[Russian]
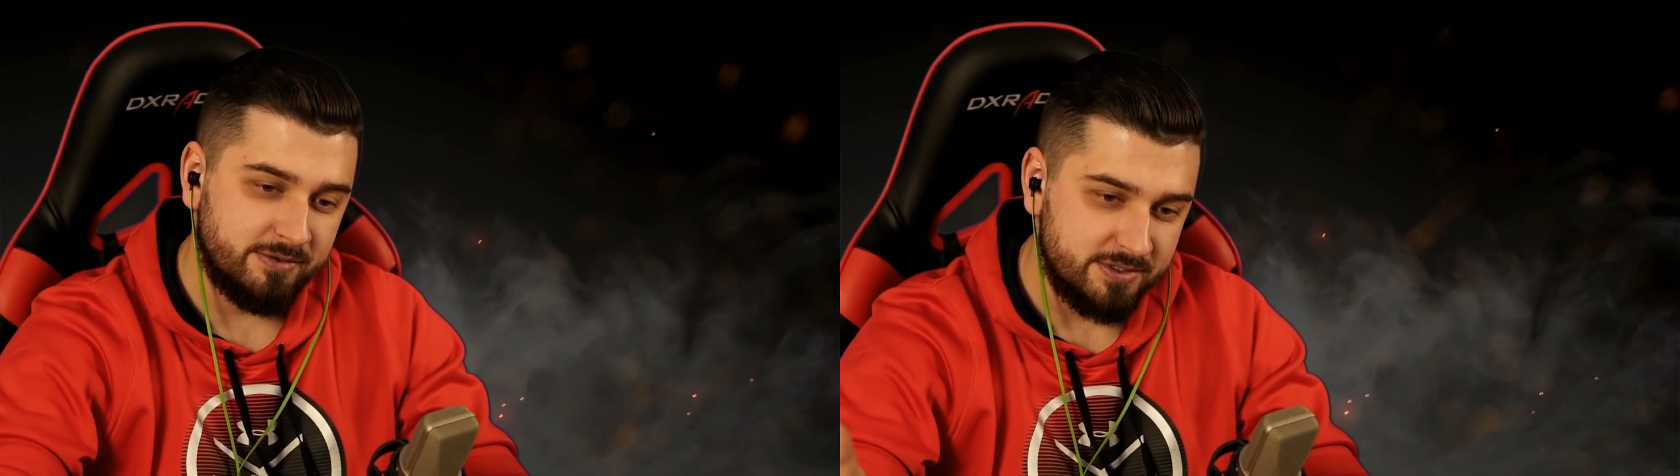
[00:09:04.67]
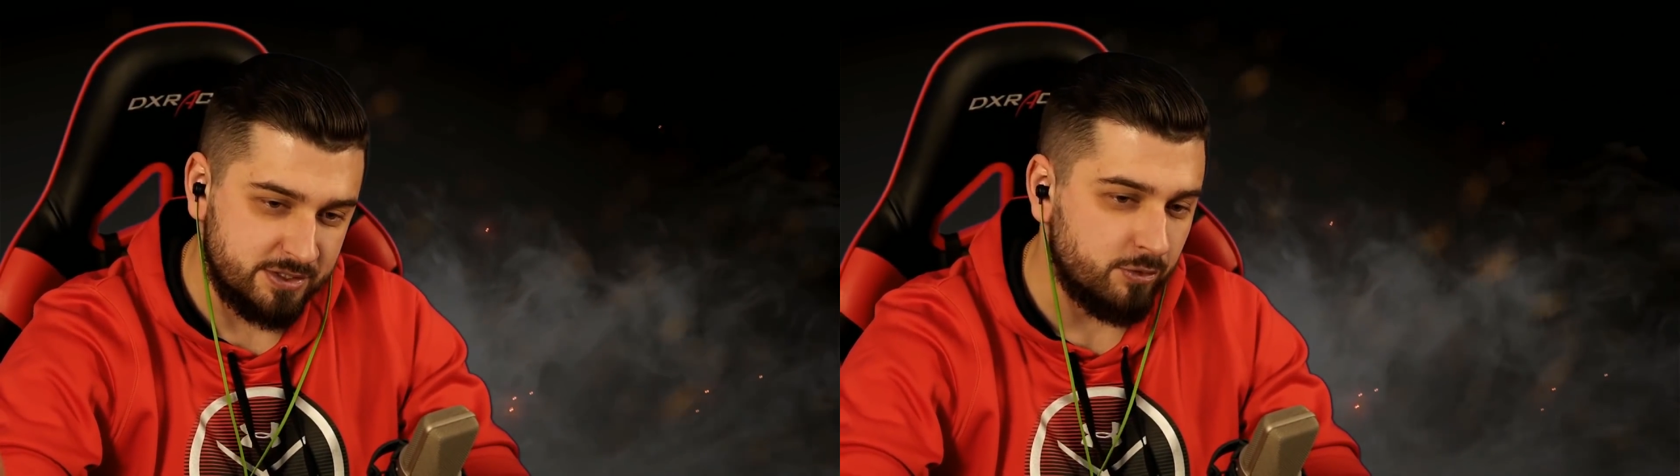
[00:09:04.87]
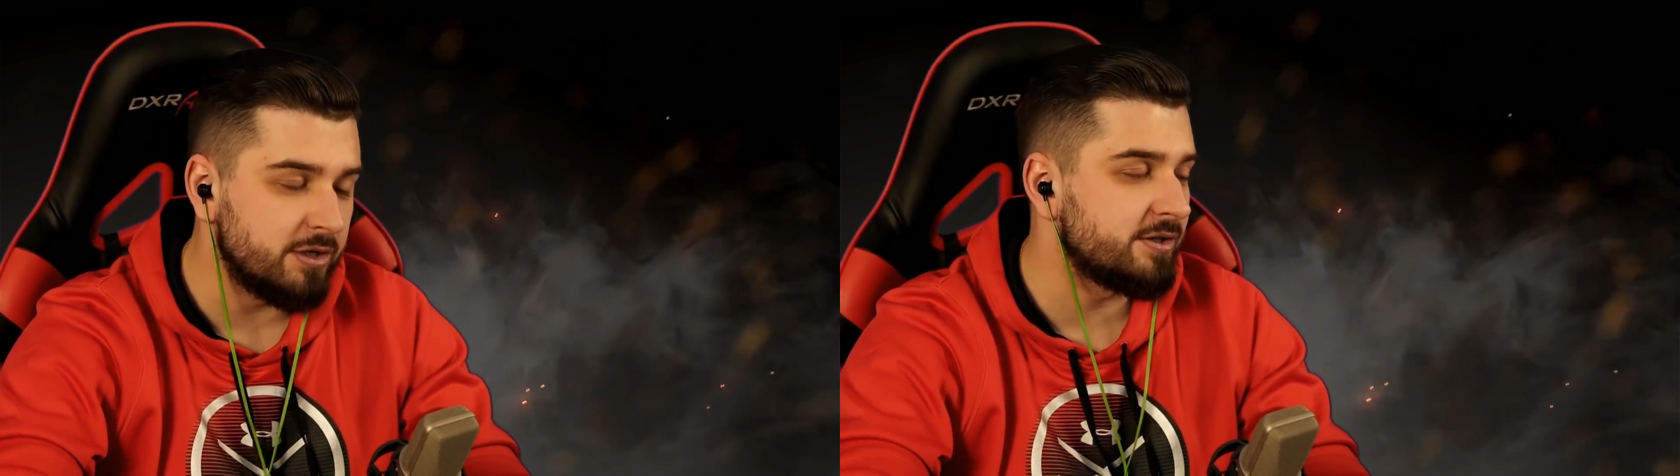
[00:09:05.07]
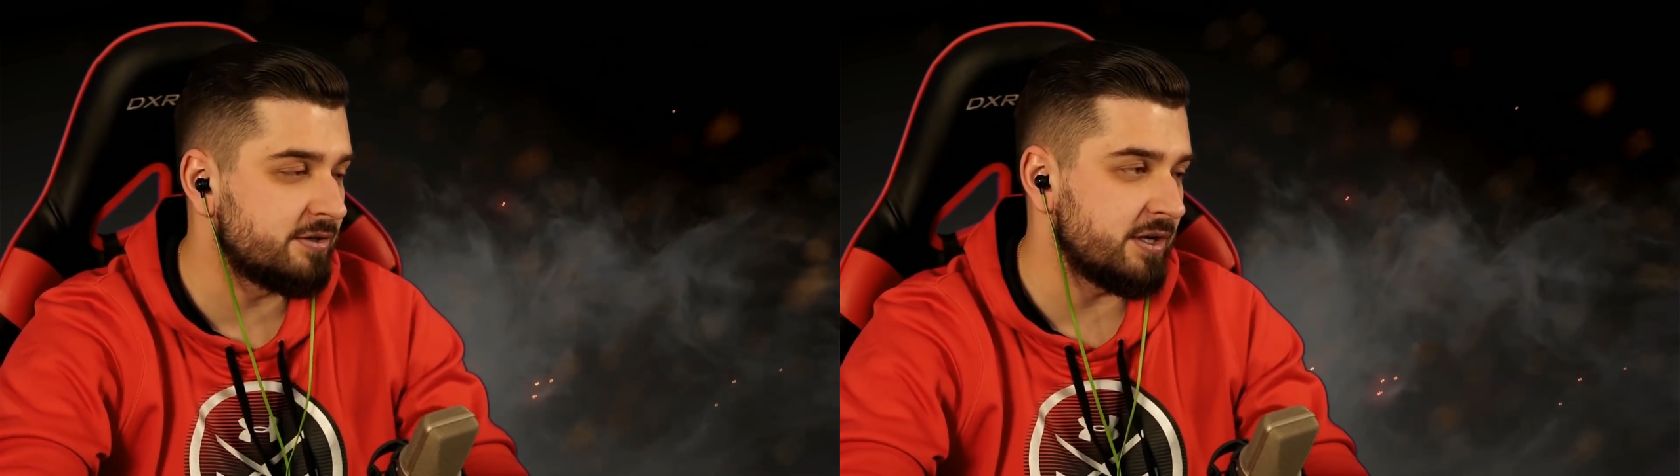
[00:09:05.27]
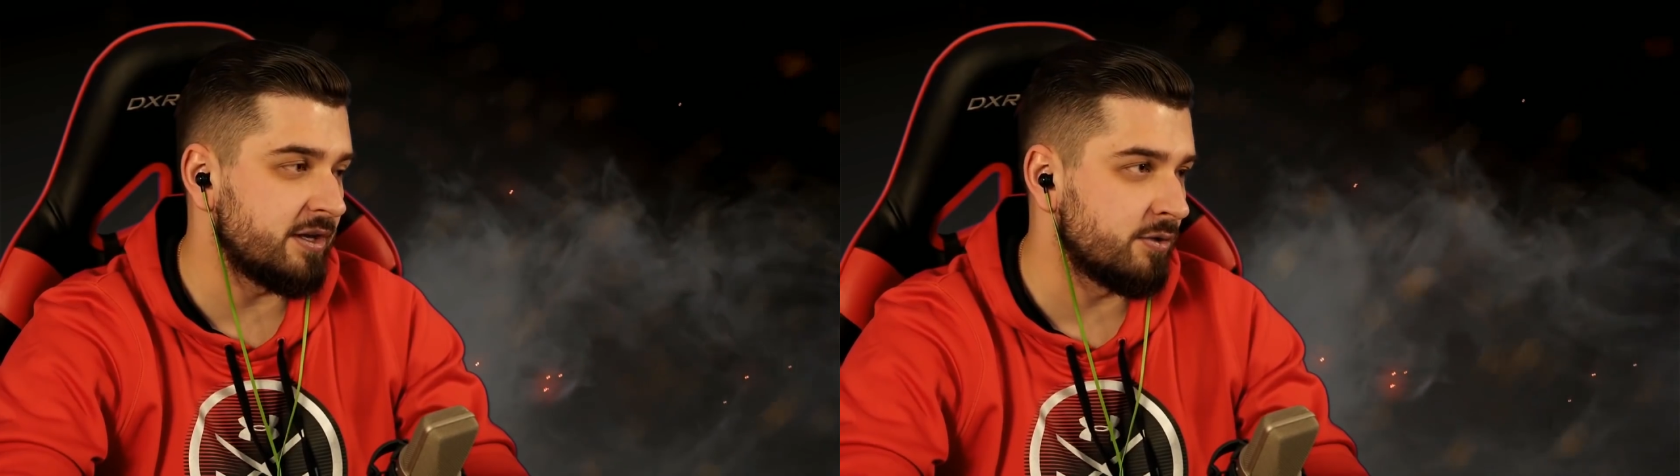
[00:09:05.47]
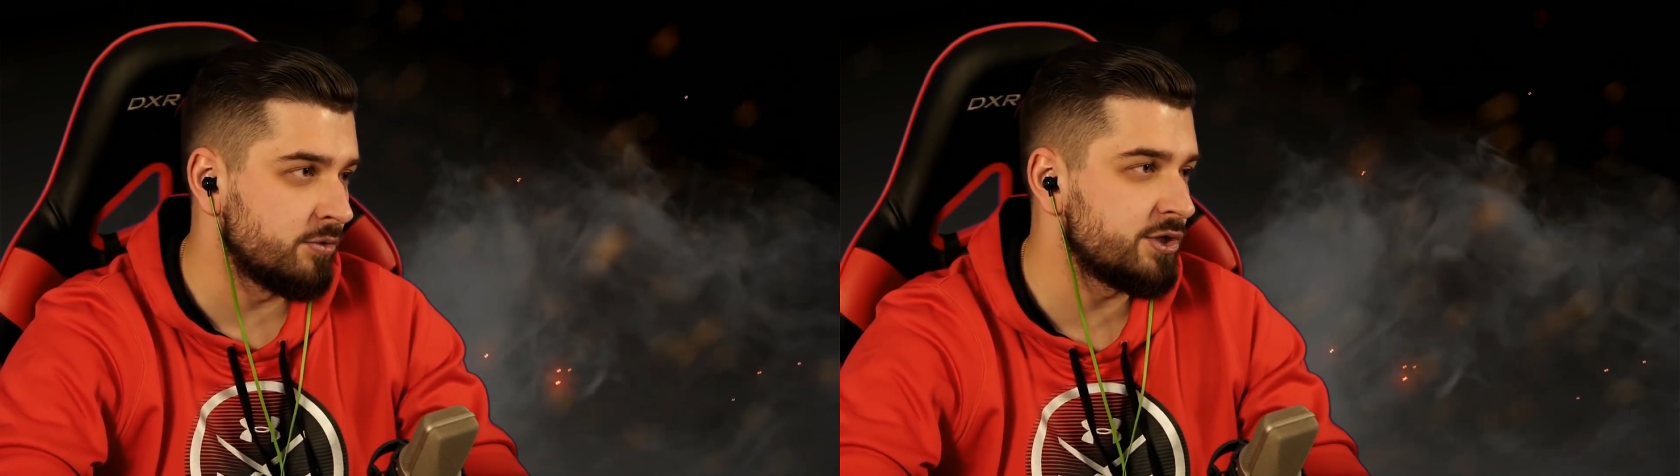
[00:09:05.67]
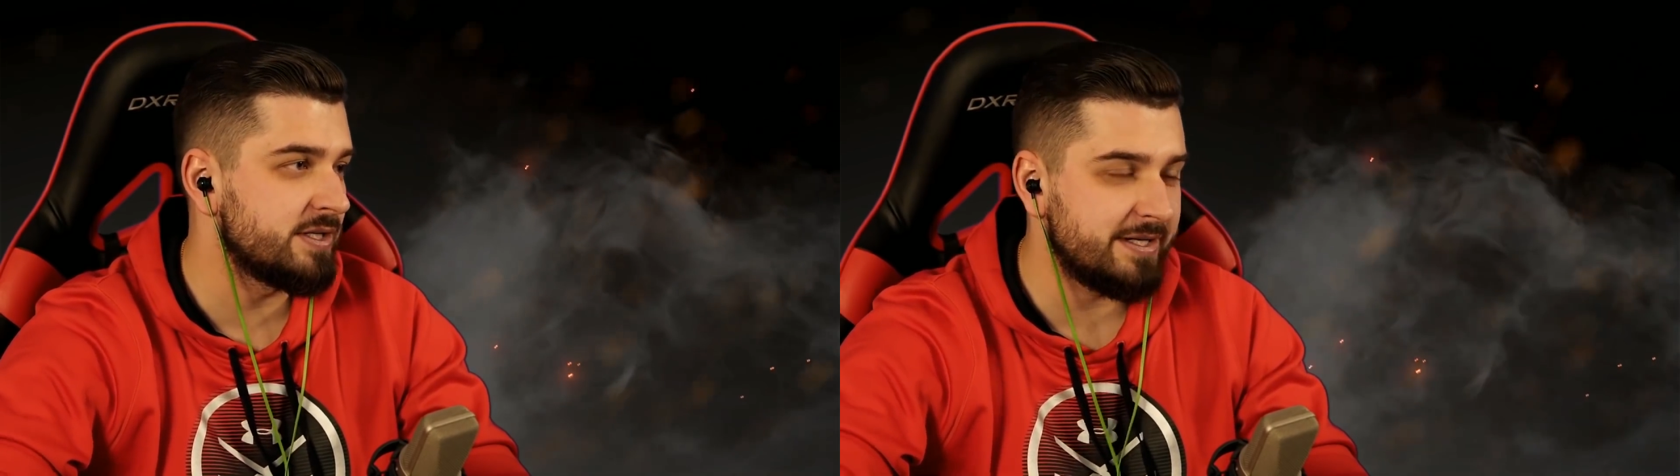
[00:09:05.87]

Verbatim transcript: Сколько ты тренируешься?